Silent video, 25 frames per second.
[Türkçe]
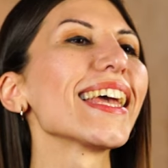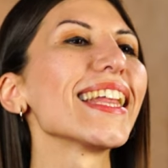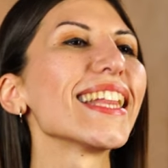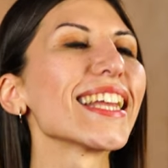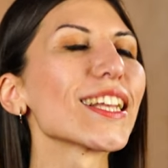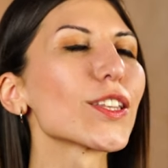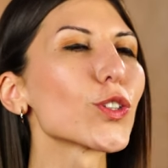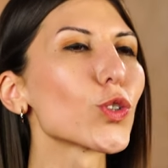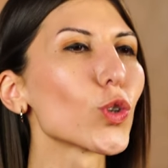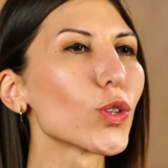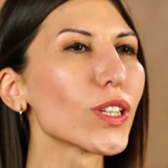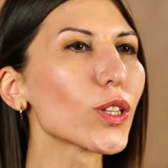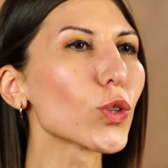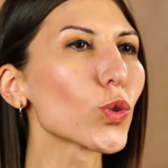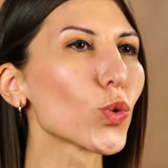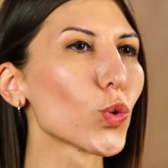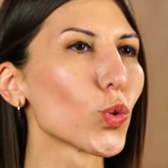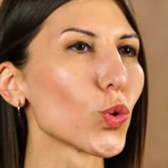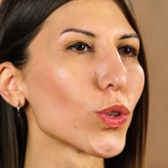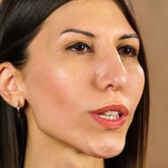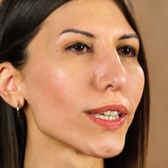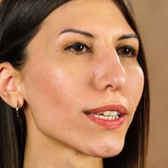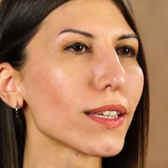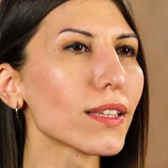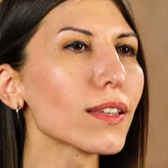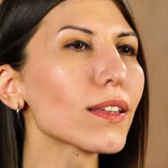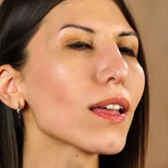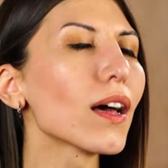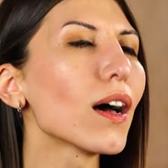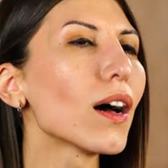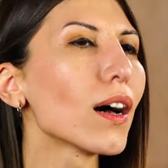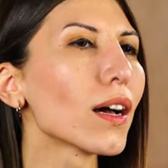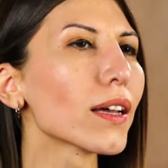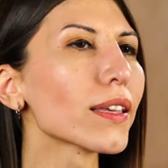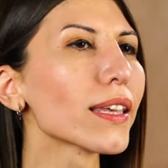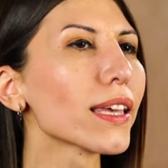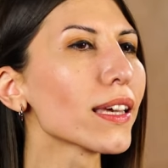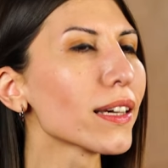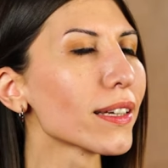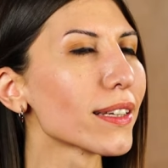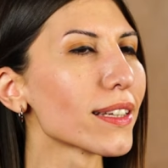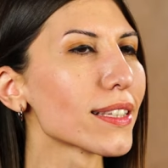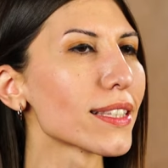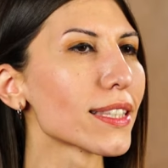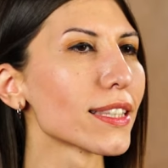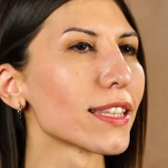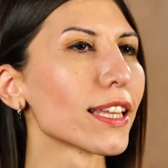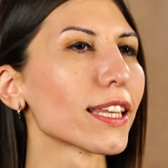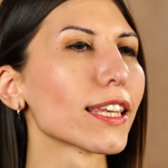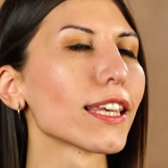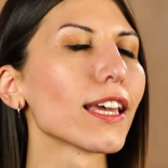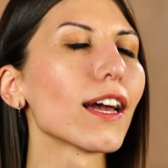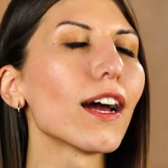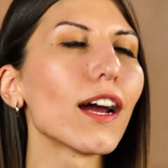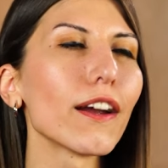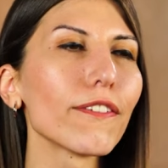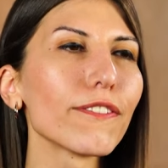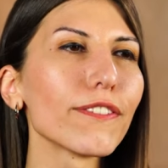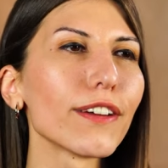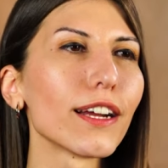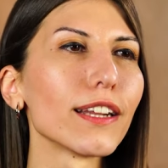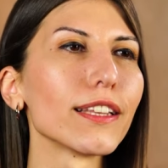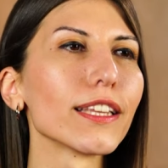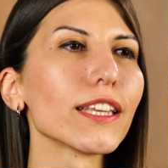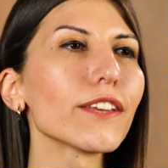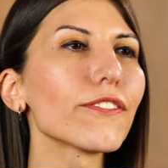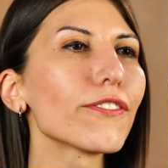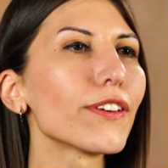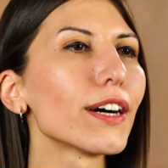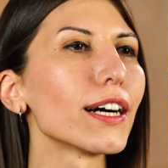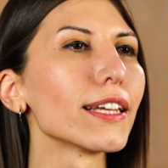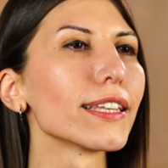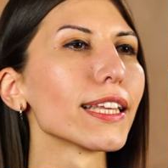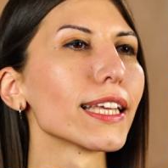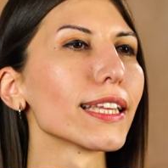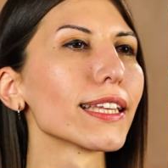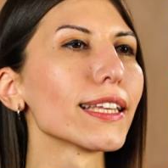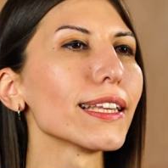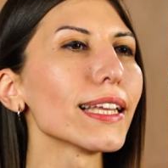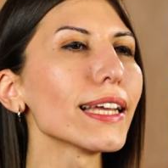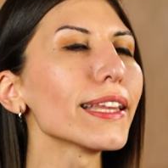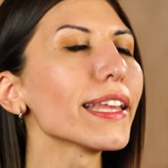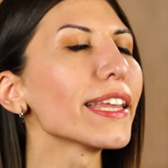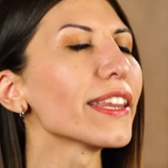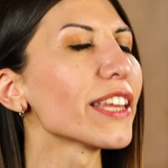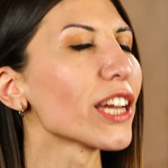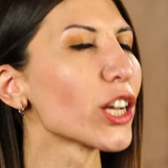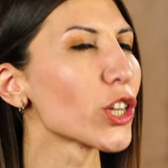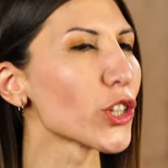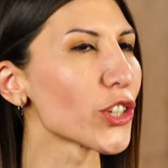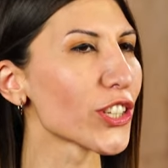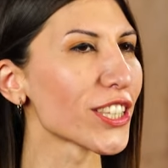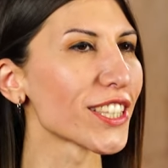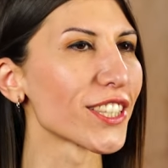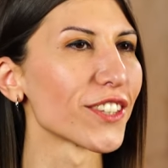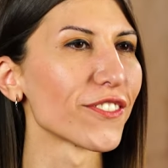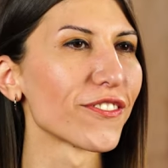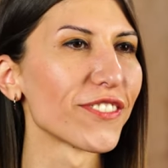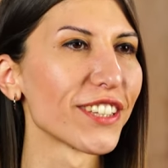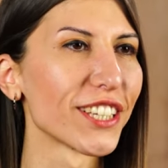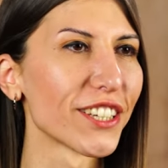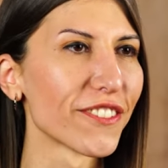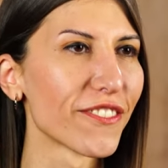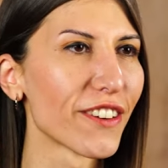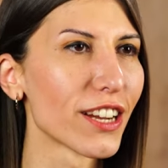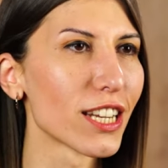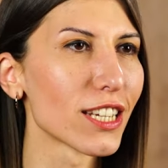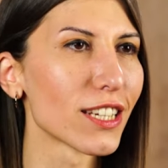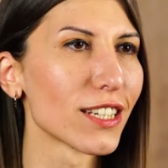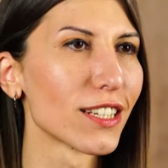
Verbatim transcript: Elektronik ürünlerin AG arasındaki harflerle ifade edilen enerji sınıfları var.